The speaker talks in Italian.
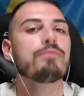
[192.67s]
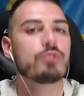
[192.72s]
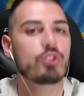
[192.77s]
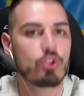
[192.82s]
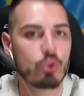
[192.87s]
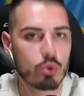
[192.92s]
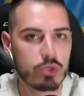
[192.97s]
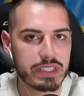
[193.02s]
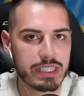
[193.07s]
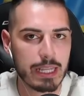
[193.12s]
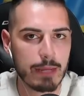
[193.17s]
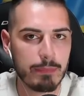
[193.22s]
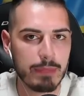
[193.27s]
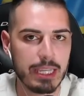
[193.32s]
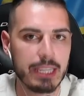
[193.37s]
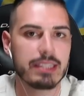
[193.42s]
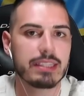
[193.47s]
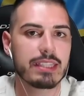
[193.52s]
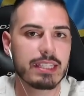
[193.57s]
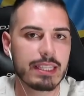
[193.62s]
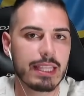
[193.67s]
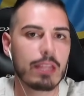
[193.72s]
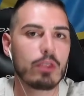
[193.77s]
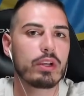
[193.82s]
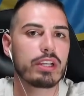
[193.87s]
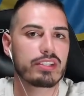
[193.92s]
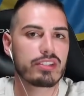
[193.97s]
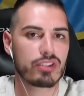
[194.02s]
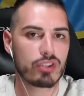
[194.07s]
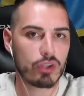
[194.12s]
giustamente, dato
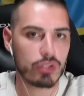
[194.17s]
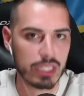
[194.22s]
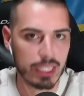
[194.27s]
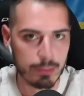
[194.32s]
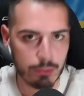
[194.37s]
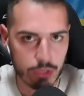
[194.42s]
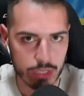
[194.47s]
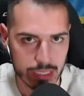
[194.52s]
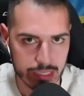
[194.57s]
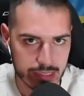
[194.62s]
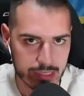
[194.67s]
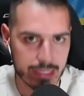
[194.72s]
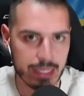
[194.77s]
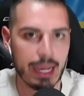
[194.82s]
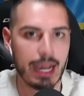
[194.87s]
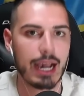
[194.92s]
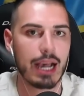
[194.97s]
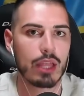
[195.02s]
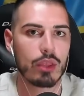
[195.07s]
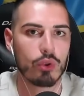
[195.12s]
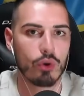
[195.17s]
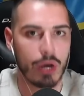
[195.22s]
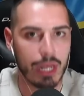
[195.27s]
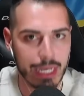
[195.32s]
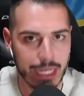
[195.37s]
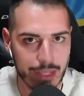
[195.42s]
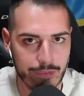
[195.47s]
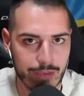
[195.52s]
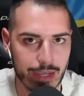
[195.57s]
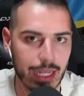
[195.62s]
che so depotenziato a
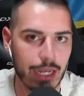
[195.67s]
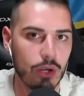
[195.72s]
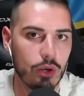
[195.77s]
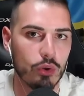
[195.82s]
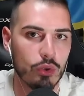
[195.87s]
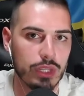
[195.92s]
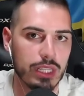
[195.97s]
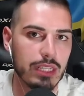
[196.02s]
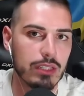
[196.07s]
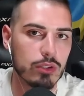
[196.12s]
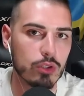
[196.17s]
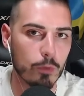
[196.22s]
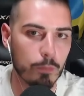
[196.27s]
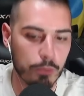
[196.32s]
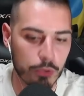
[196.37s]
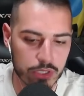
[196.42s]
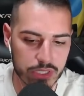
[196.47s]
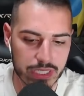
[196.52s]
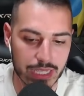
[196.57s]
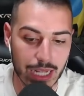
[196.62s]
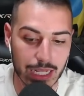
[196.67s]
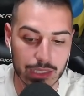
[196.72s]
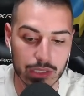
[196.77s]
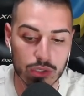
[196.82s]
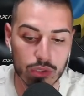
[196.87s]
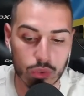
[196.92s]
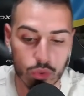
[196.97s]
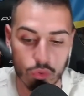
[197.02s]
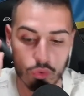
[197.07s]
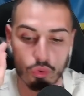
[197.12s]
livello di doppio
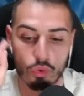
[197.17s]
salto,